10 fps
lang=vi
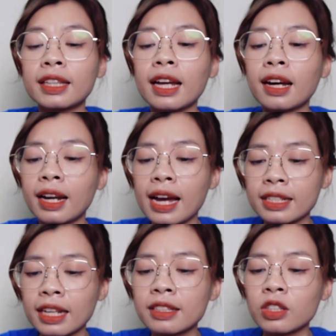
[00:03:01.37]
katakana
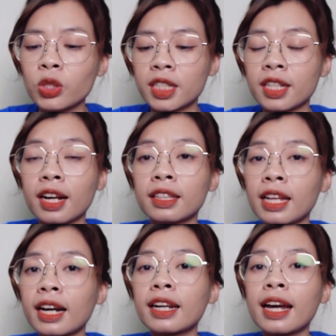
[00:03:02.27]
nhé, sẽ chuyển sang
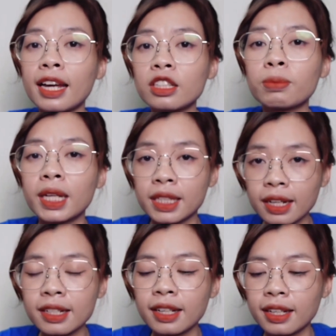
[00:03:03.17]
katakana hết cho mình
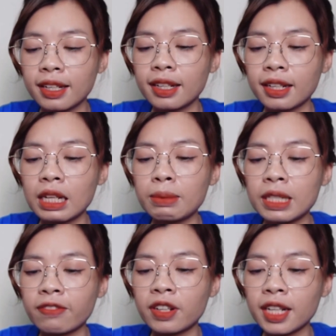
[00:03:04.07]
nhé. Để mình
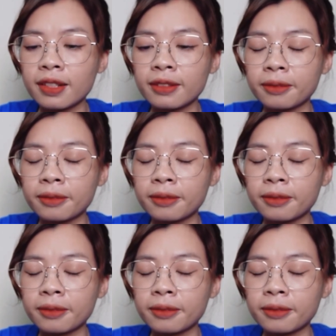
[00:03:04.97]
nhập vào đây.